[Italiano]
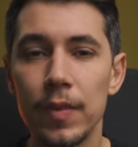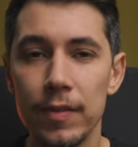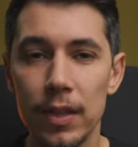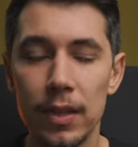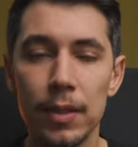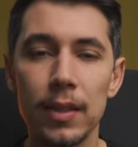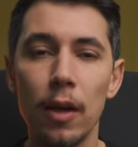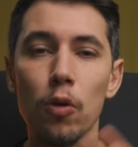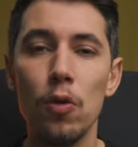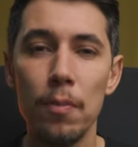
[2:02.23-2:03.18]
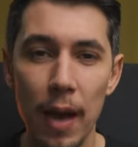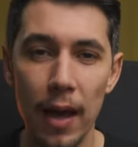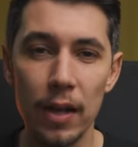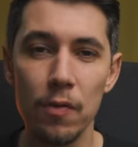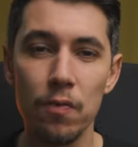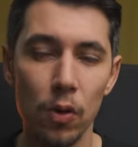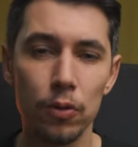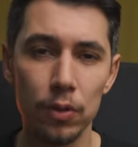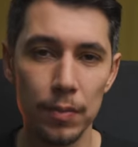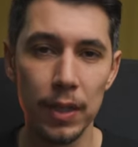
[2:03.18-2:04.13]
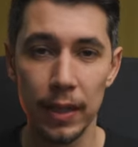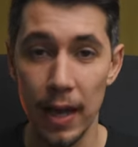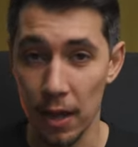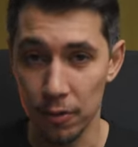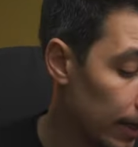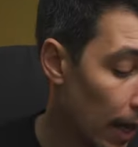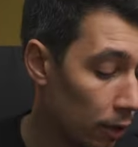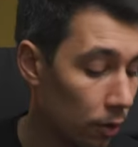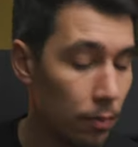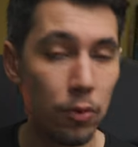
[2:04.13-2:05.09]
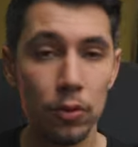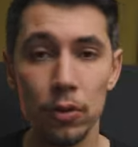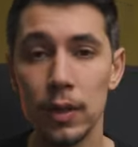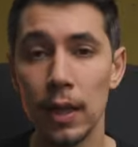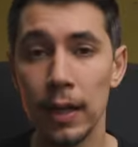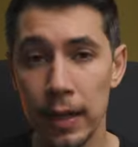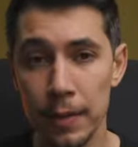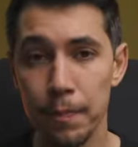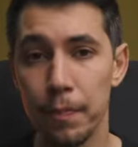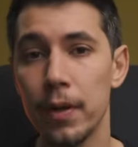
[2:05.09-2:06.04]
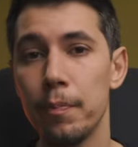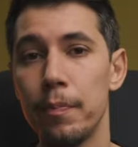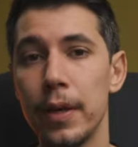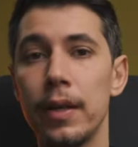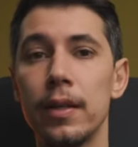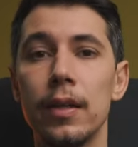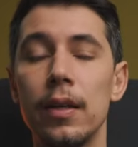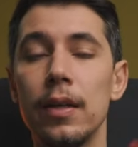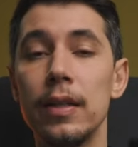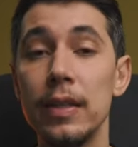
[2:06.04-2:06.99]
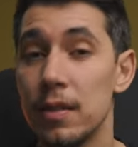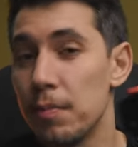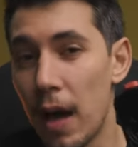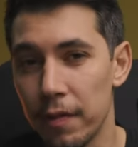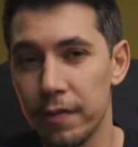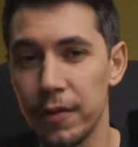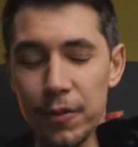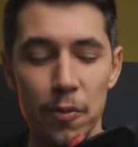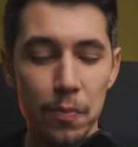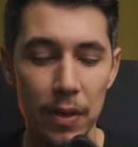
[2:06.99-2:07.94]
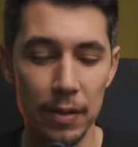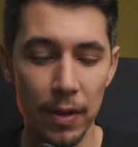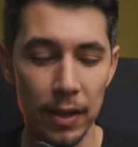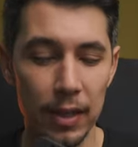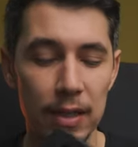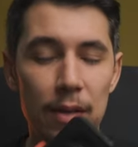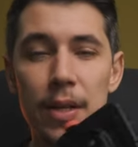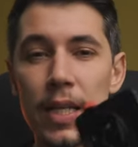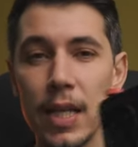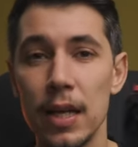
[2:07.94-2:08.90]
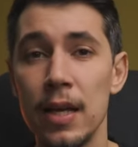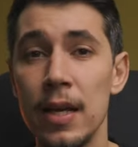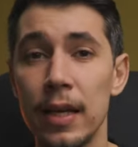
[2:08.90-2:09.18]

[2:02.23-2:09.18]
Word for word: evidentemente a colmare un vuoto di mercato legato al mondo del grip per gli smartphone, non per le macchine da presa,